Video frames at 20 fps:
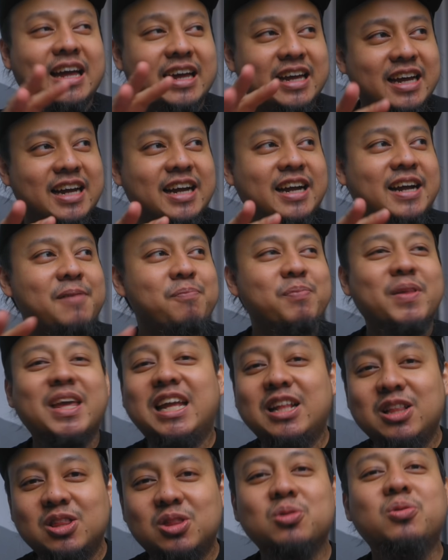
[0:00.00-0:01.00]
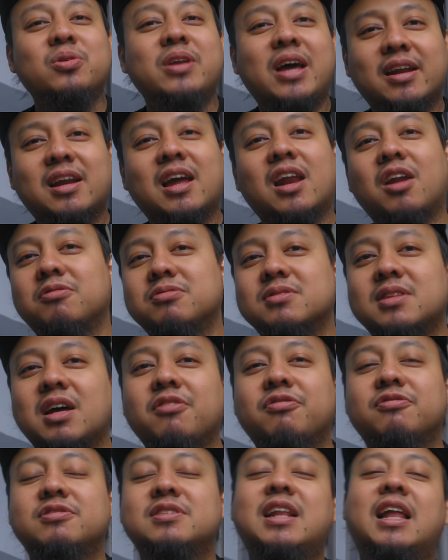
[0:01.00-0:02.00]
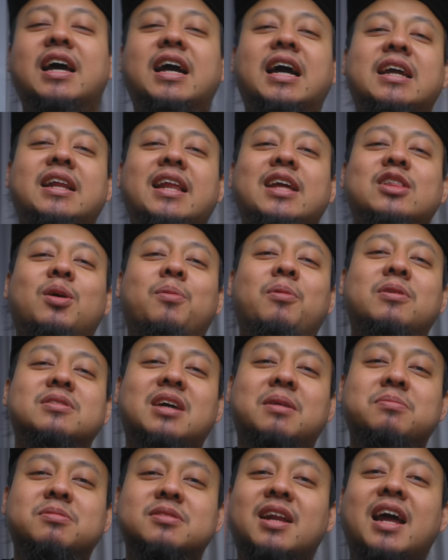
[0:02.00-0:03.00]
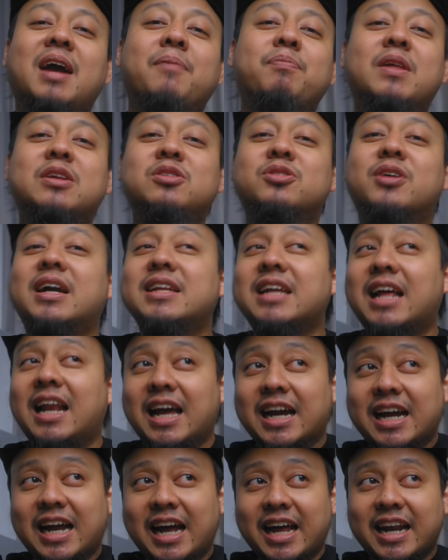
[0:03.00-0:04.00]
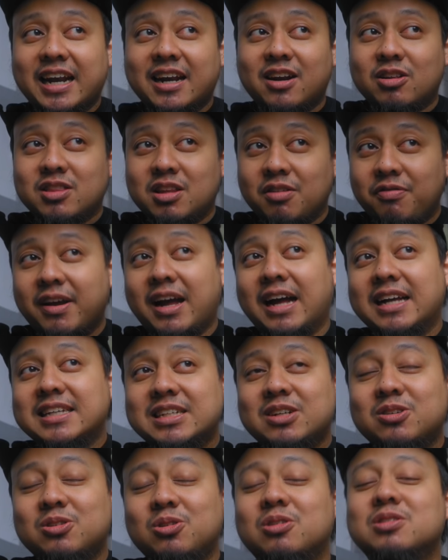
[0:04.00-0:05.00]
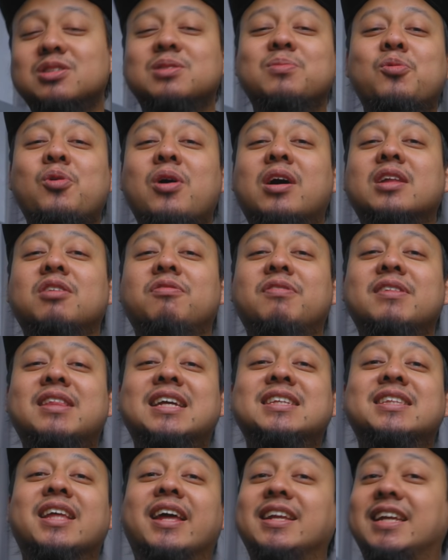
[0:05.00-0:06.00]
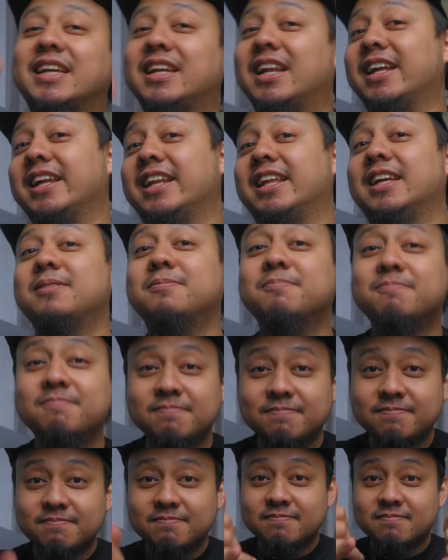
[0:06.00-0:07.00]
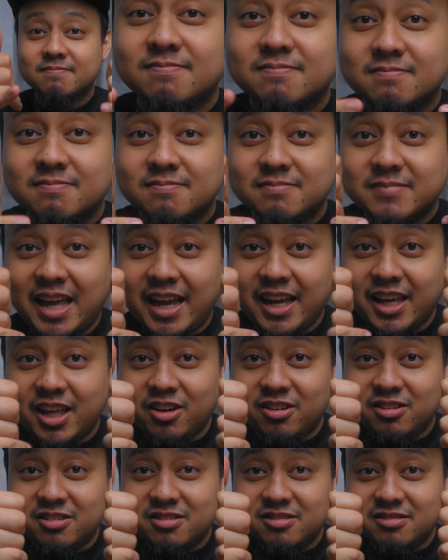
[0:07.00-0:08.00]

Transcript: um, into that kind of stuff, silahkan klik tombol subscribe dan juga nyalakan notifikasi untuk semua aktivitas dari channel ini. Thank you.